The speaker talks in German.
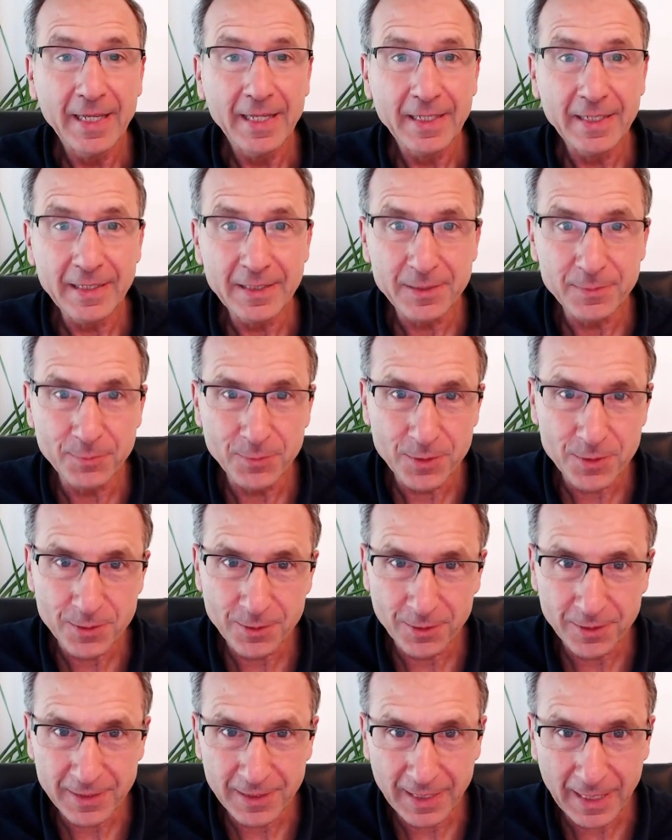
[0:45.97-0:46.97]
Ich muss
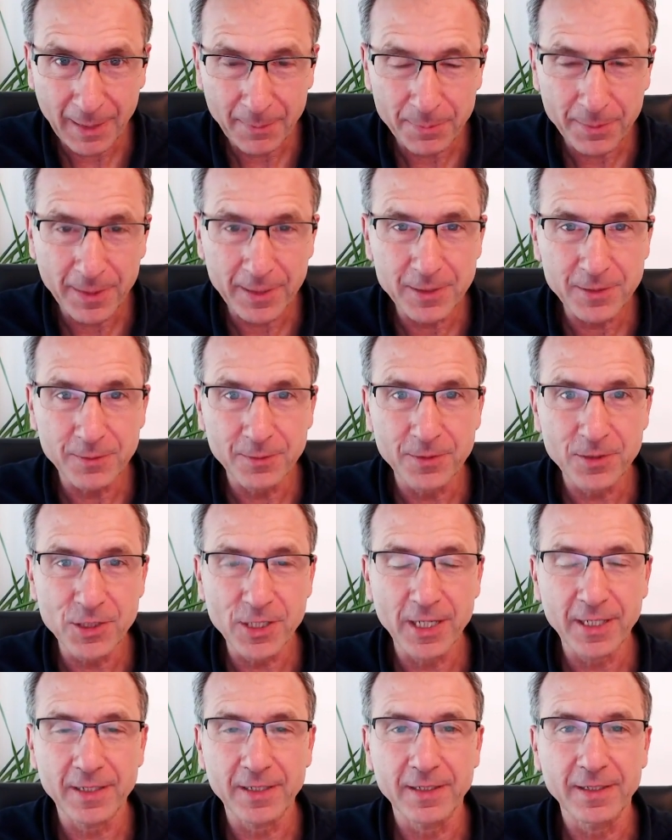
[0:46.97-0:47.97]
noch die Abrechnung
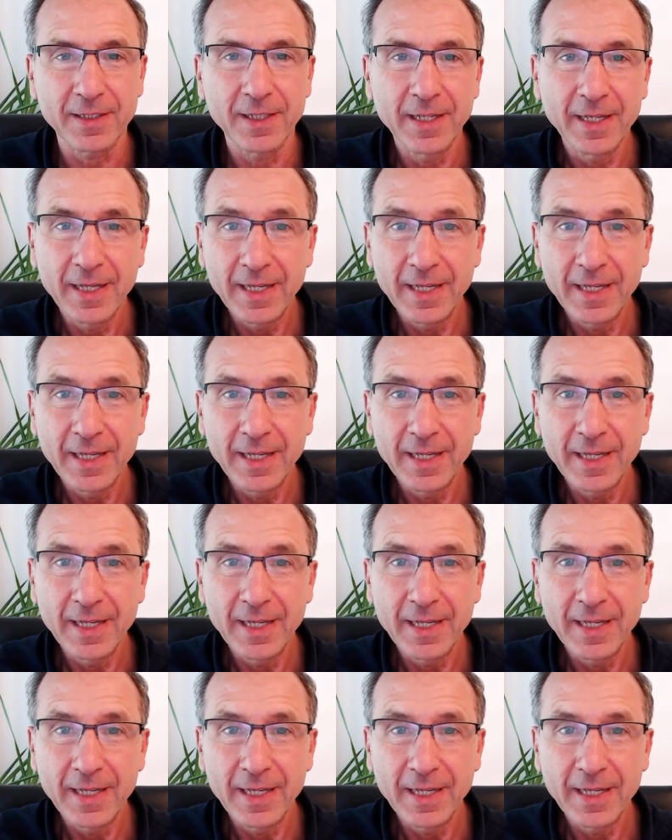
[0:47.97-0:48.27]
checken.